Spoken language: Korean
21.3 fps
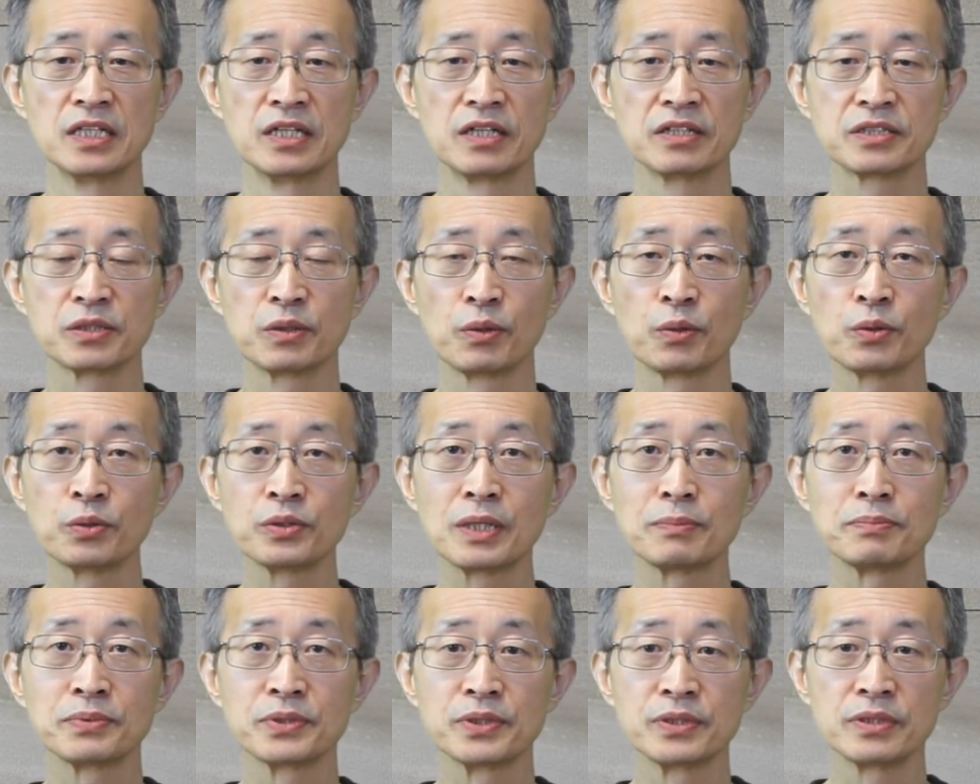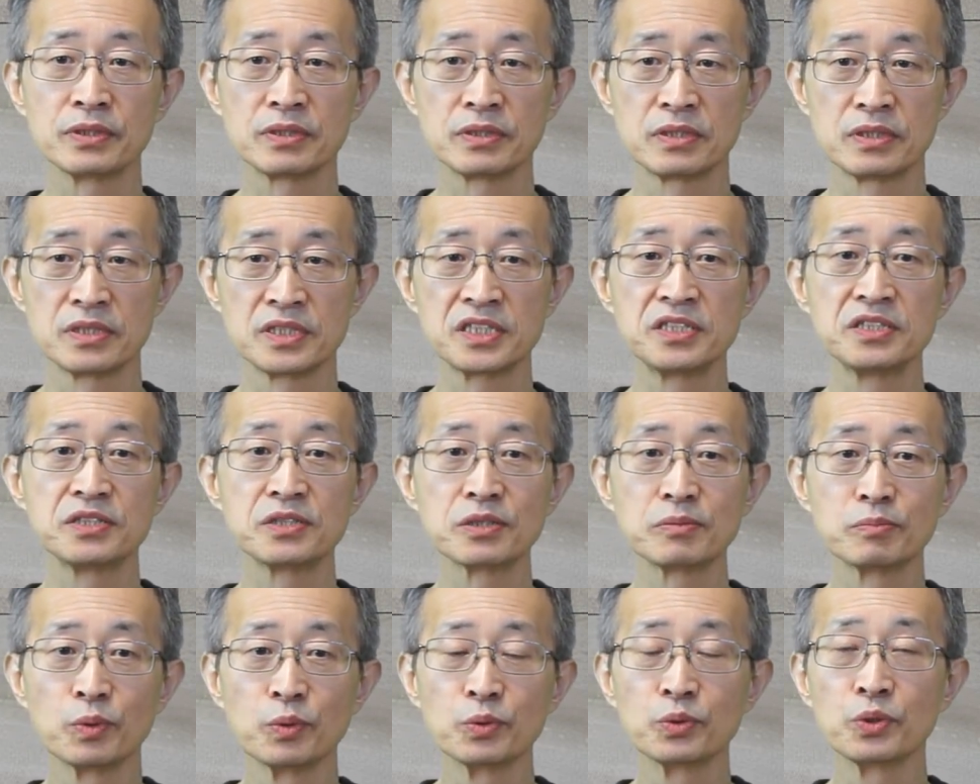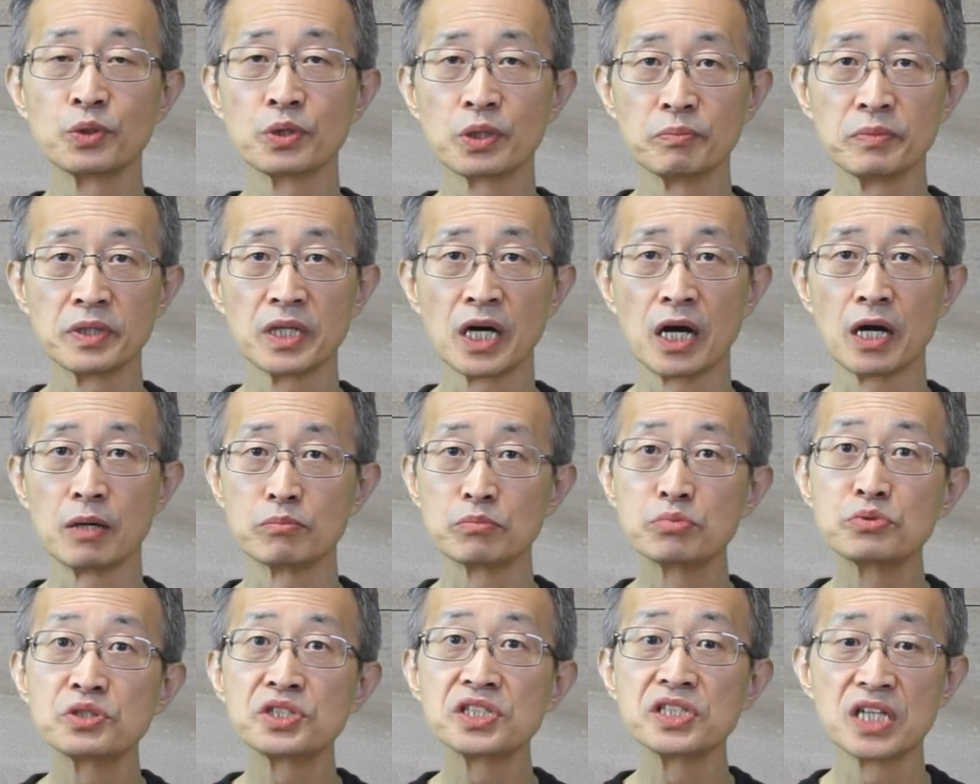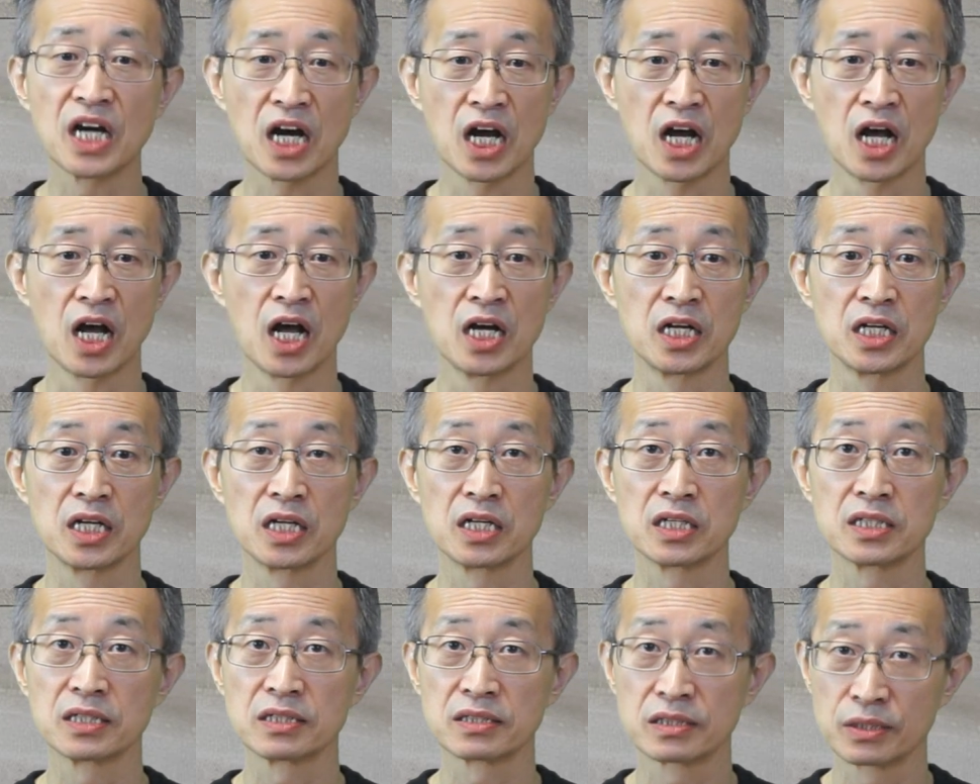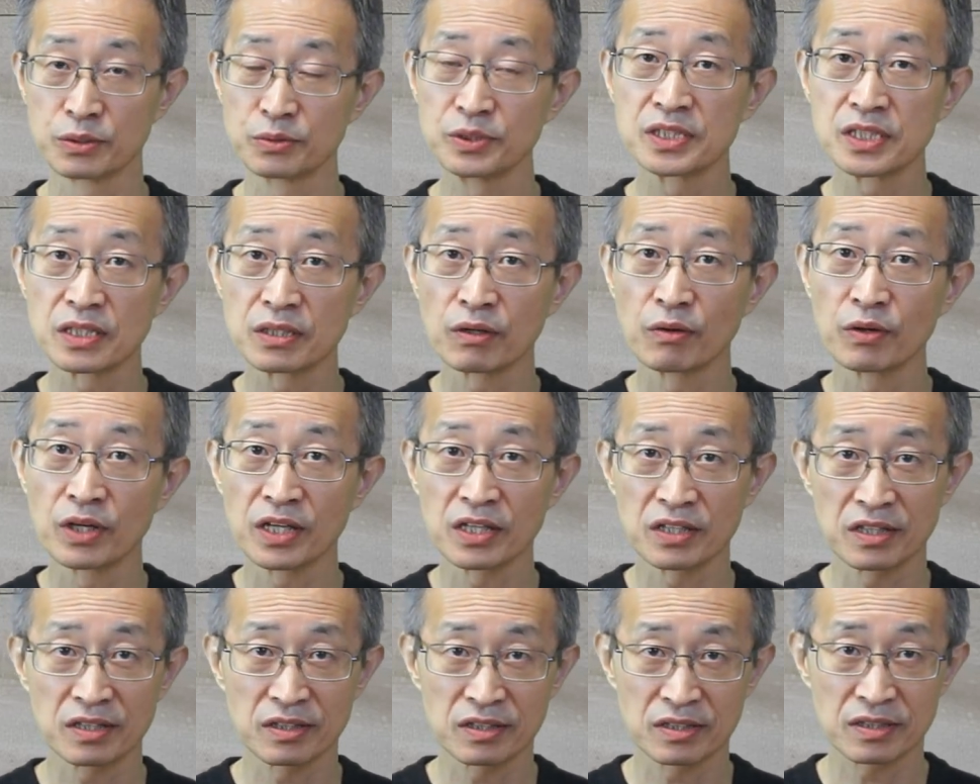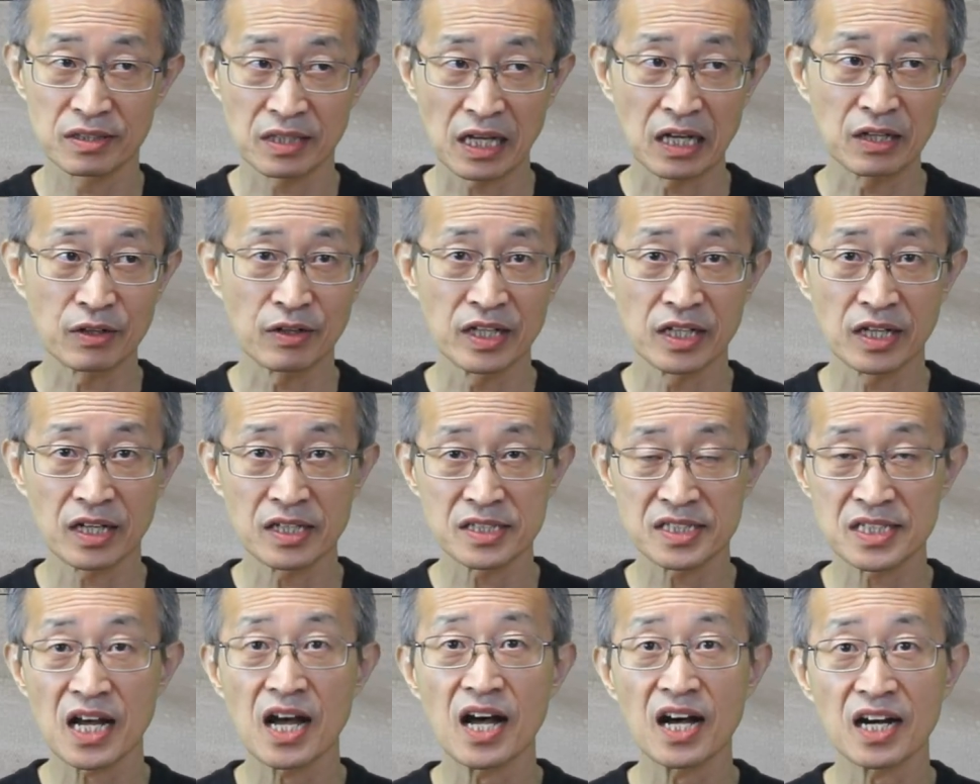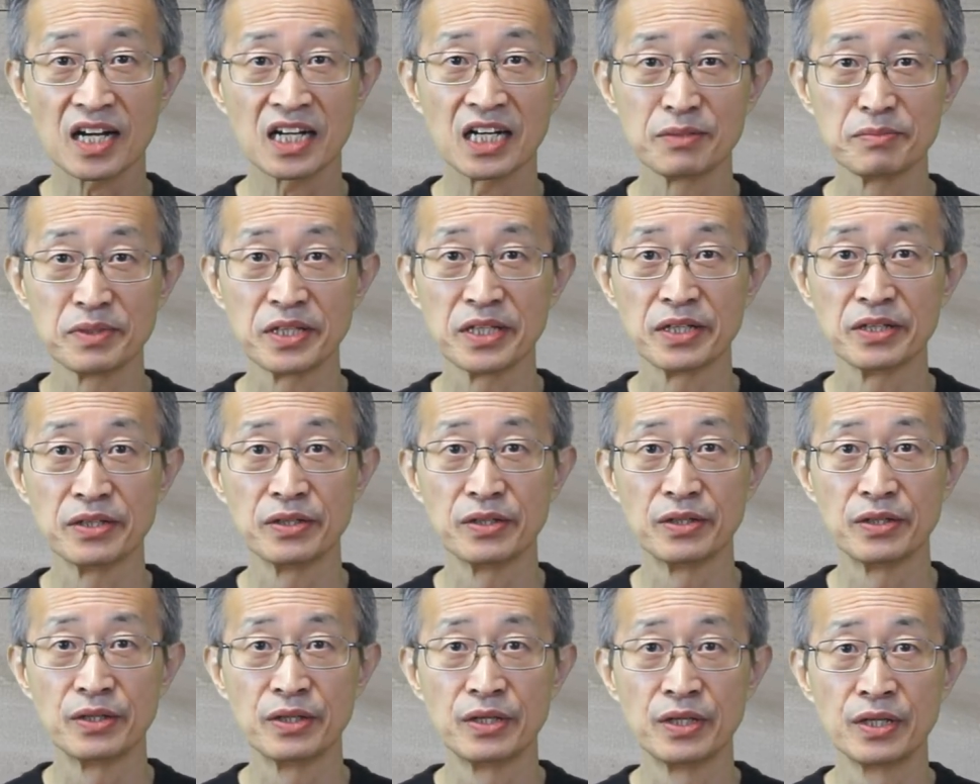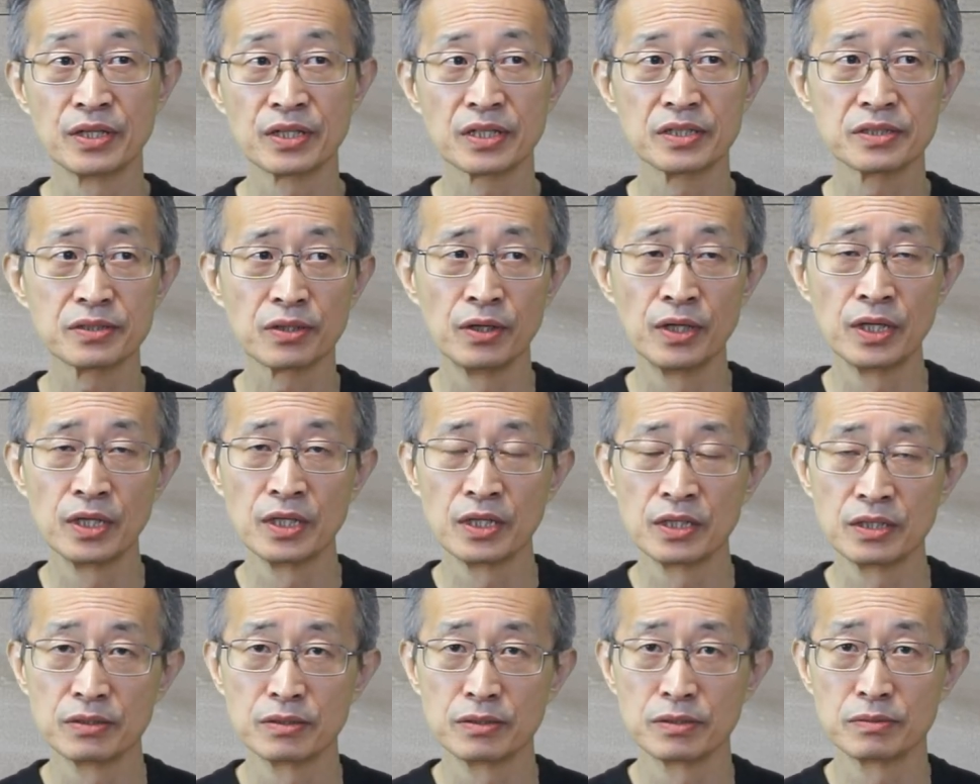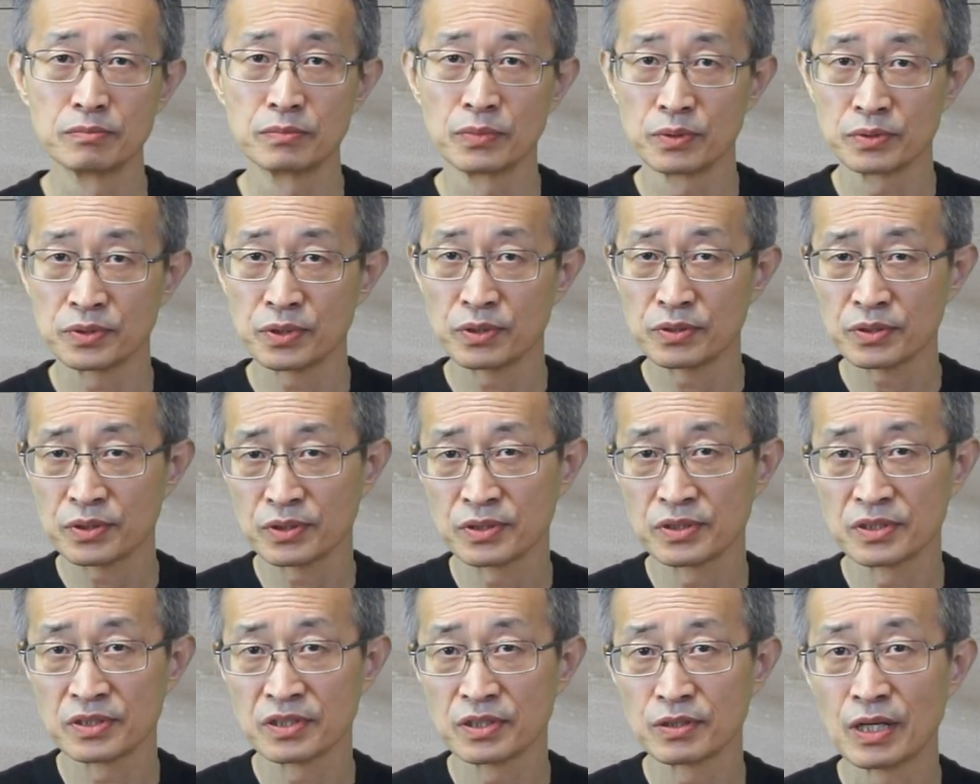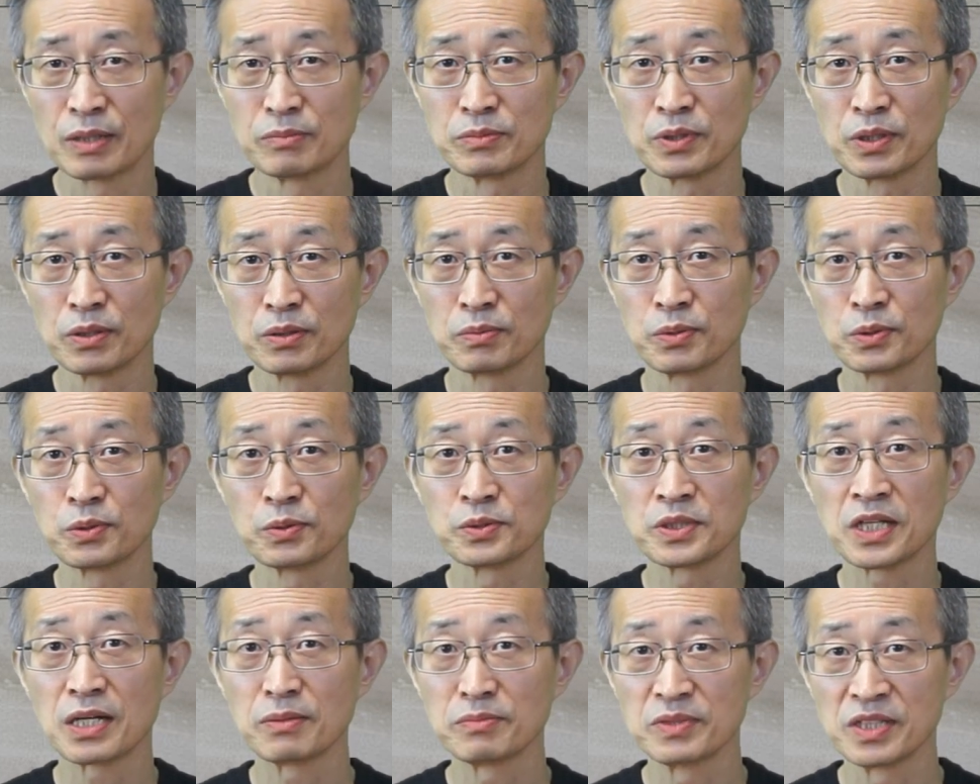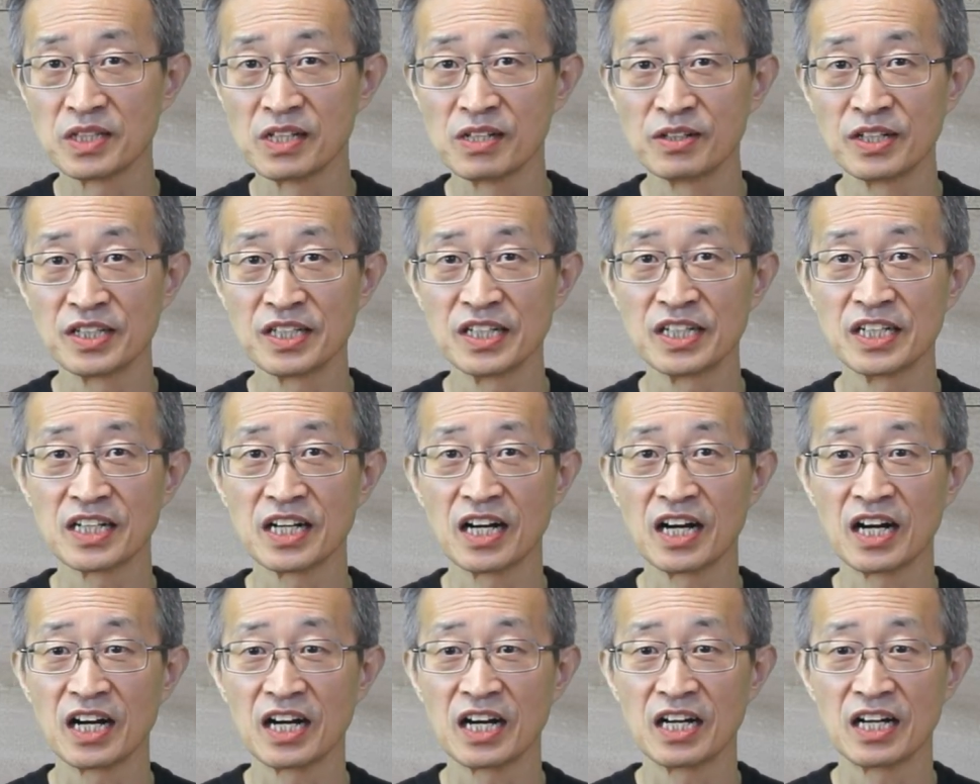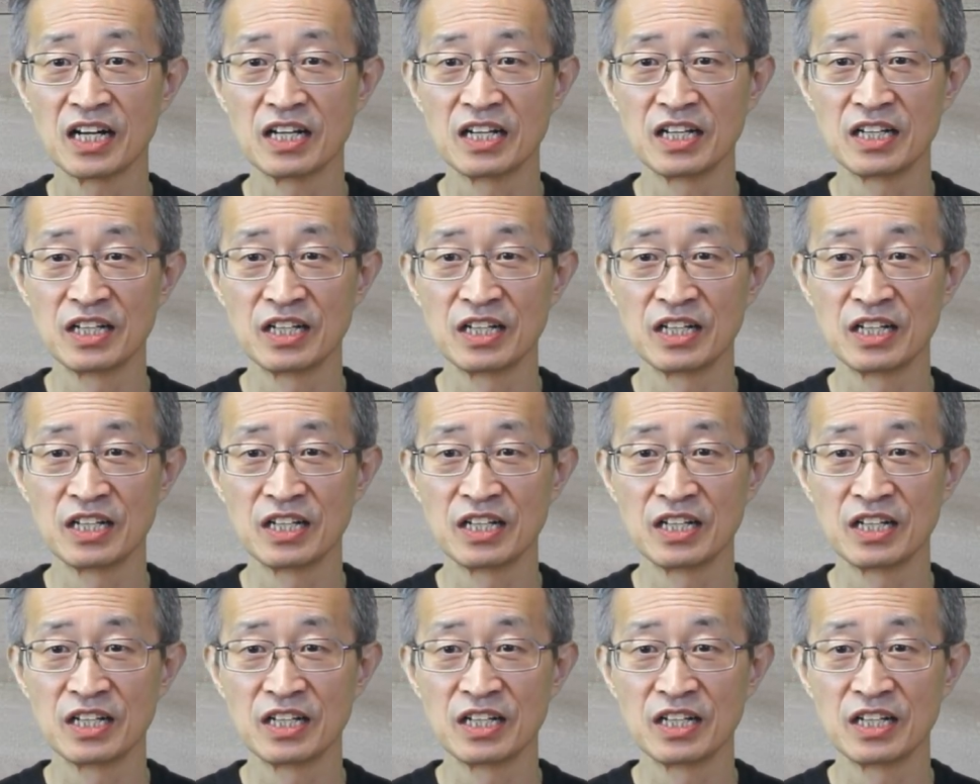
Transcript: 여기서 호네프는 신성 모독입니다. 무신앙. 그리고 이제 거기 단어 하나가 사악함이에요. 그래서 성경은 그래도 아무래도 보통 사람들이 읽어야 되니까